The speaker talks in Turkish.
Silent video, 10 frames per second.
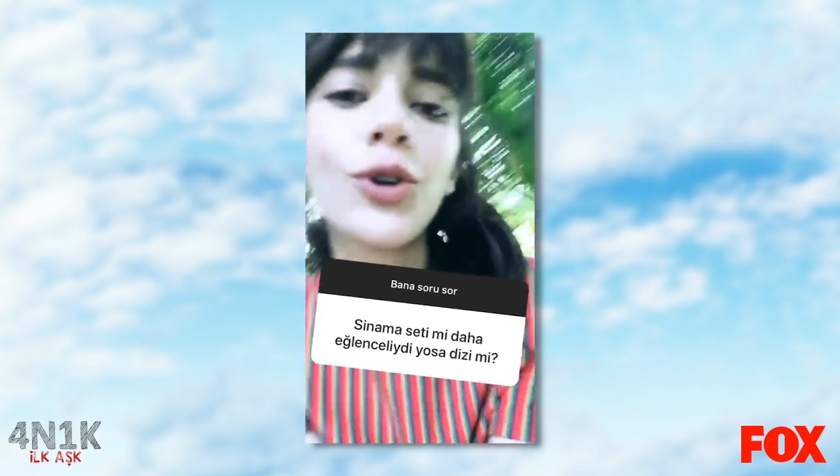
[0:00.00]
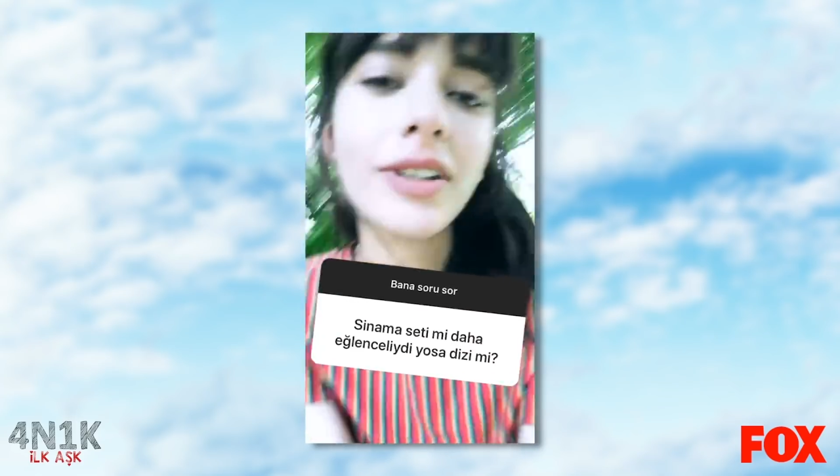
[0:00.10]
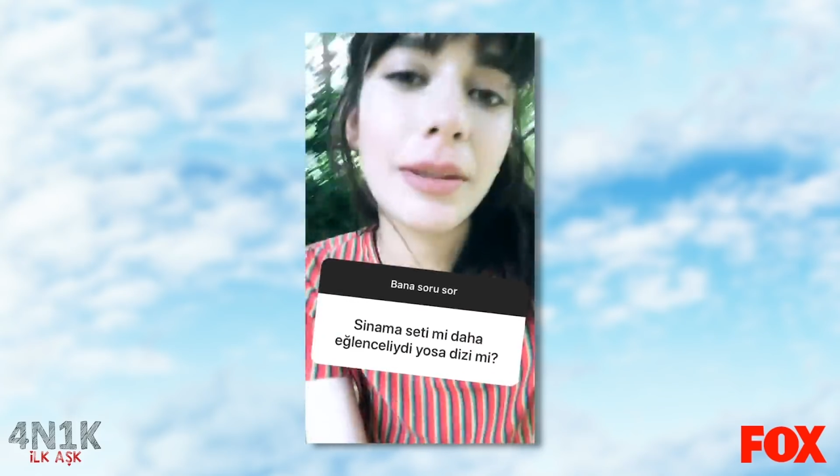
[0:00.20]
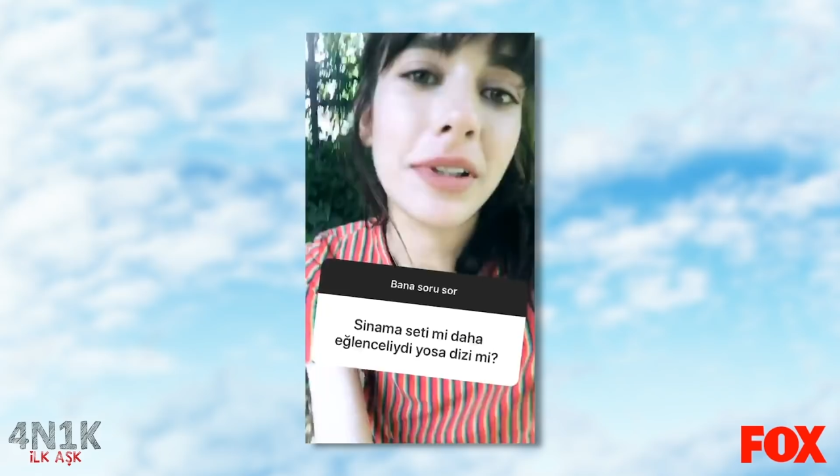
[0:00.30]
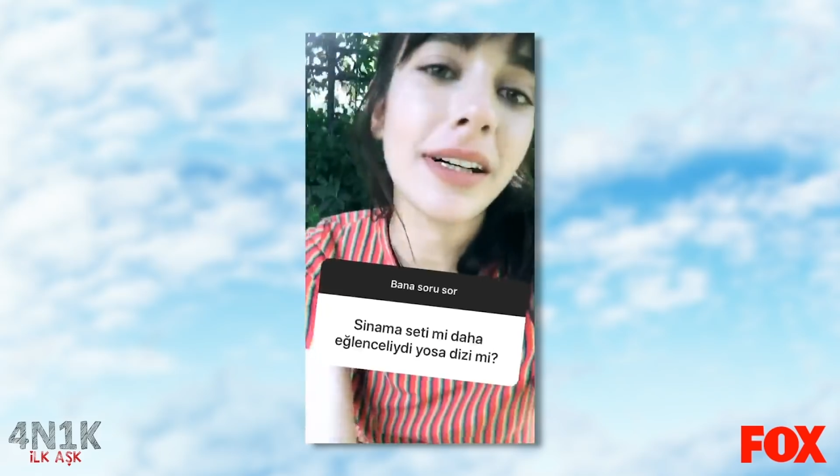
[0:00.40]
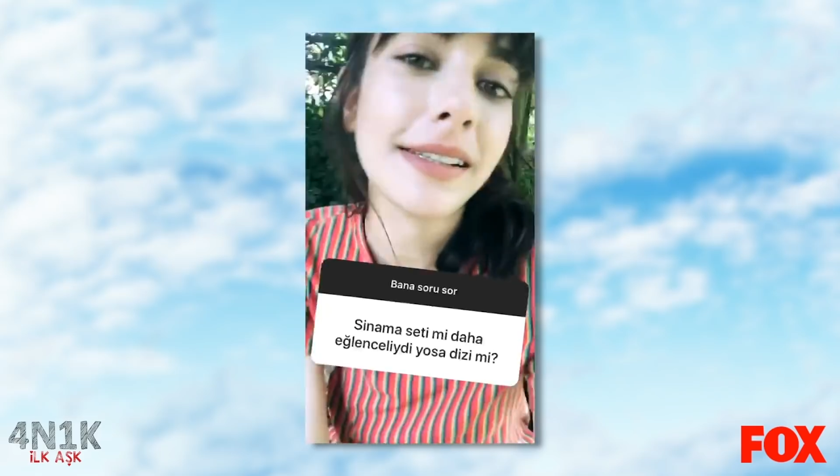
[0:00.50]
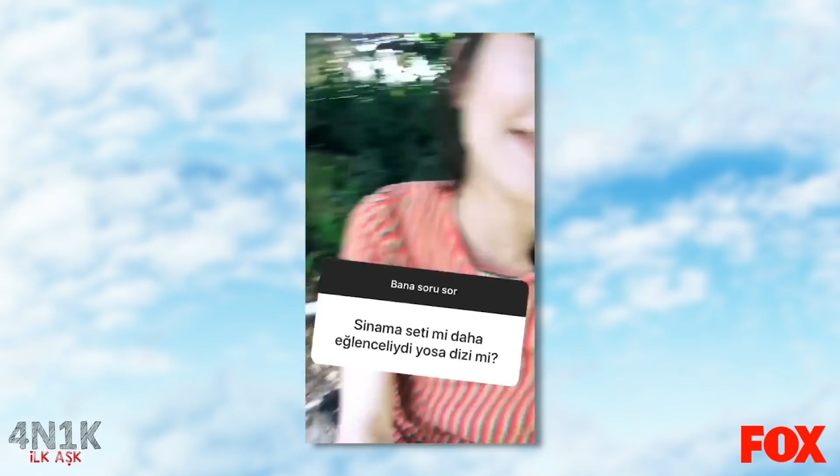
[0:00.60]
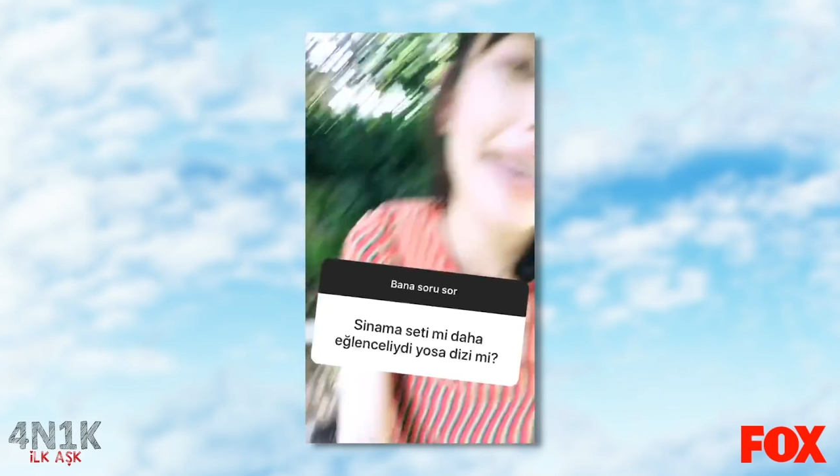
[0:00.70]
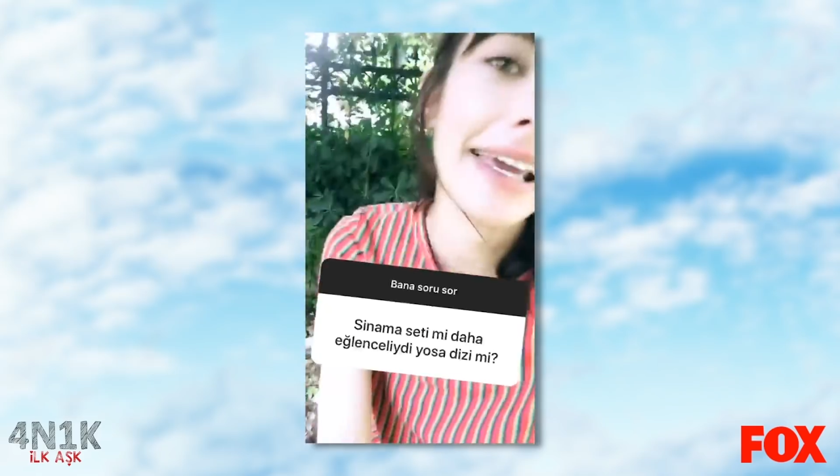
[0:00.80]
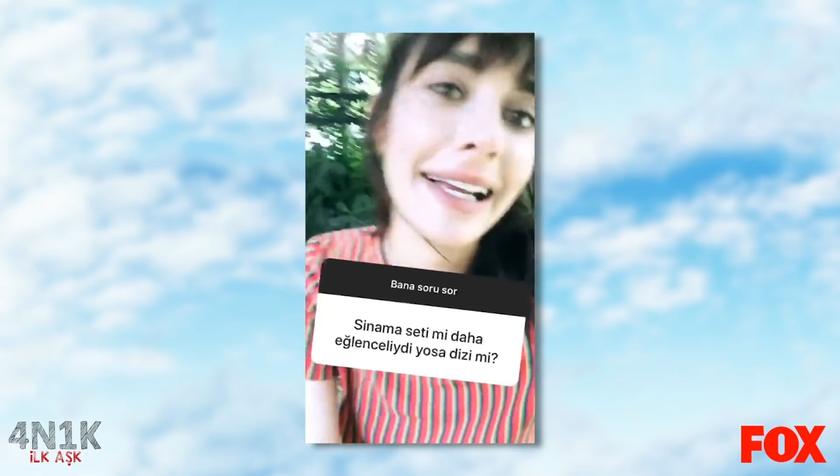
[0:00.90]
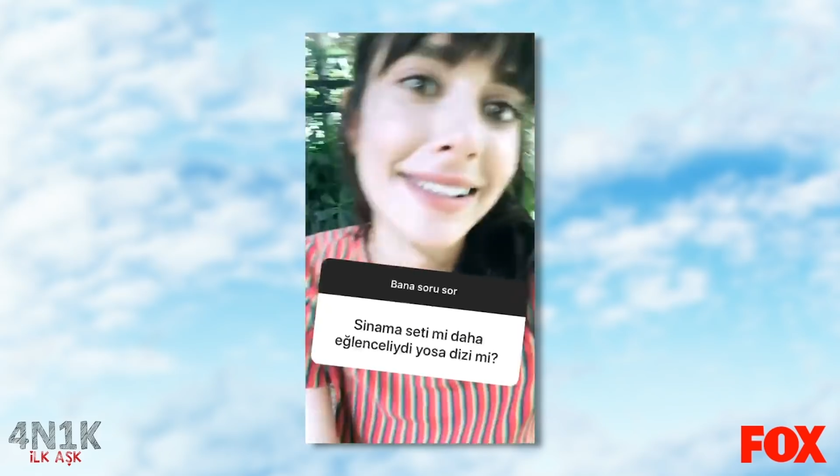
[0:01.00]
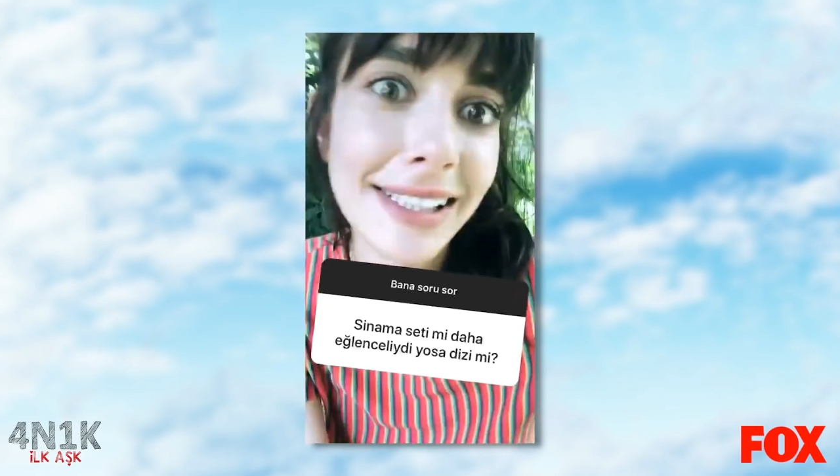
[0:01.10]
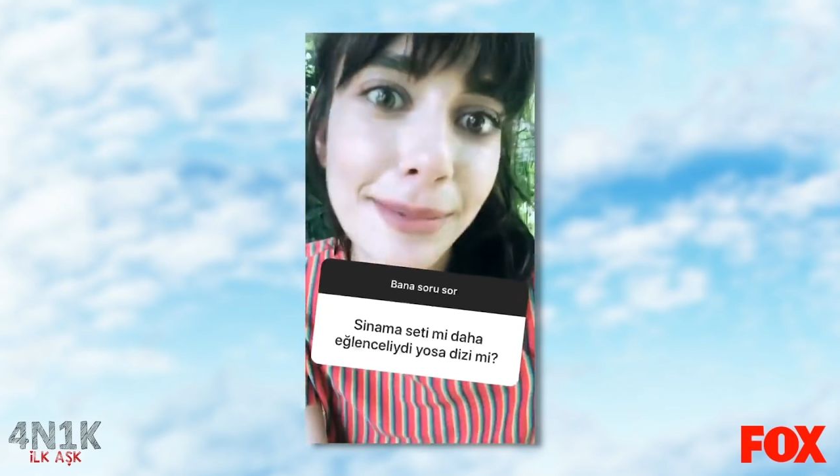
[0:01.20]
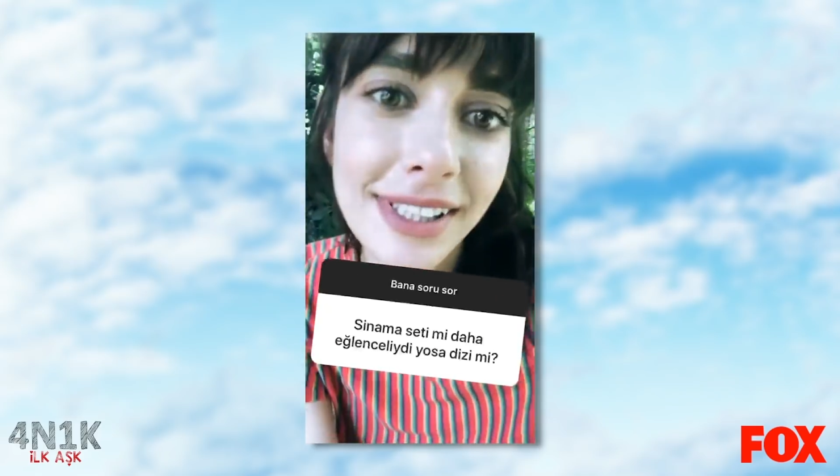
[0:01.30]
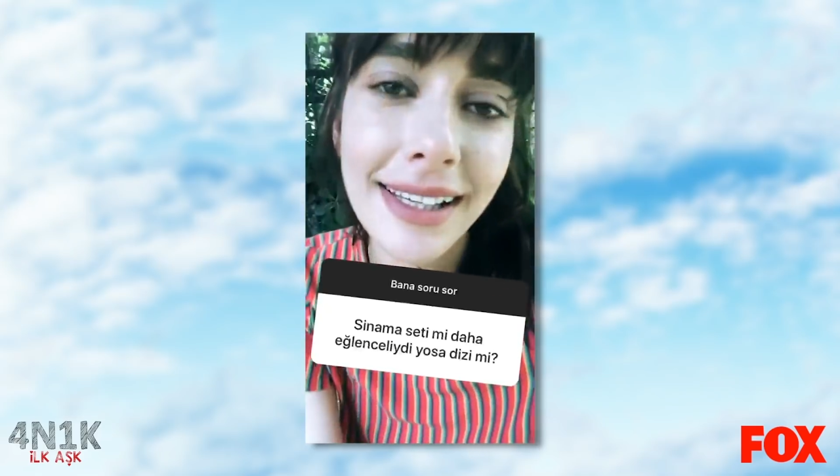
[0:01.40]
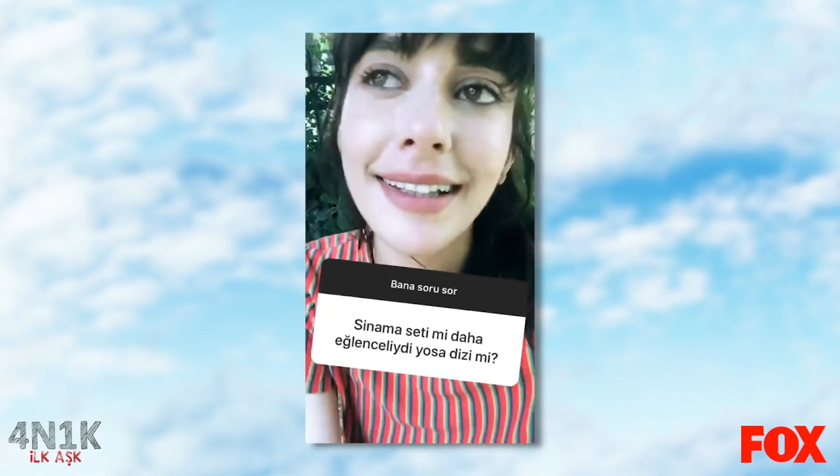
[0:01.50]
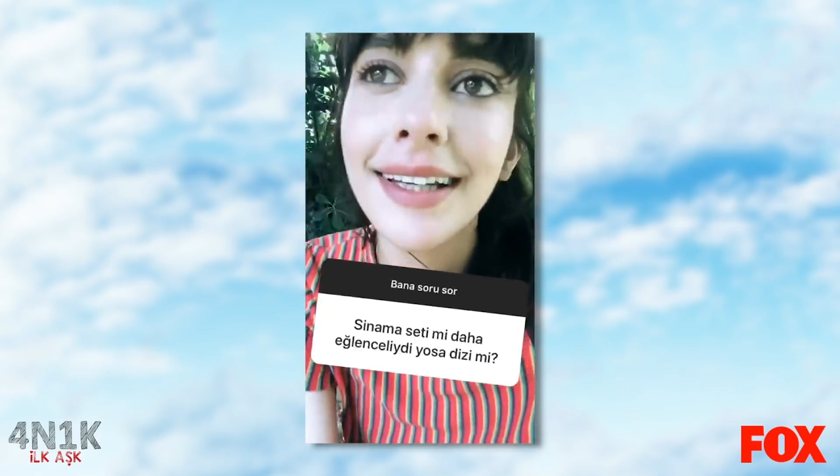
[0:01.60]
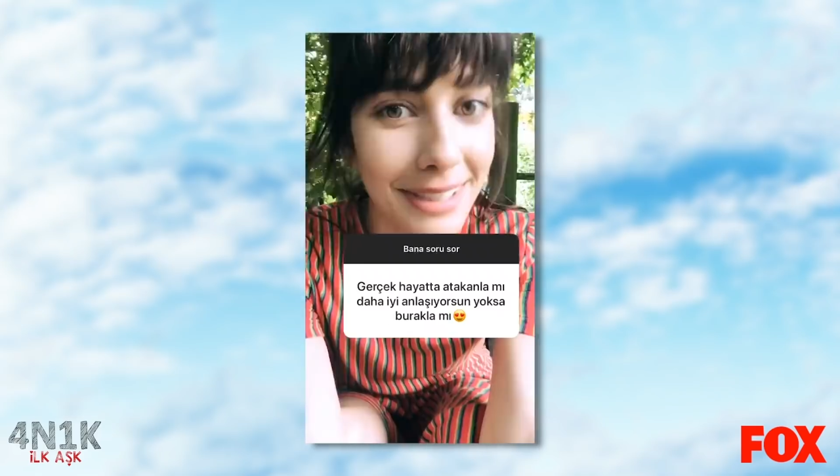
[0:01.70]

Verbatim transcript: Dört neye bir zaten eğlenceli bir şey.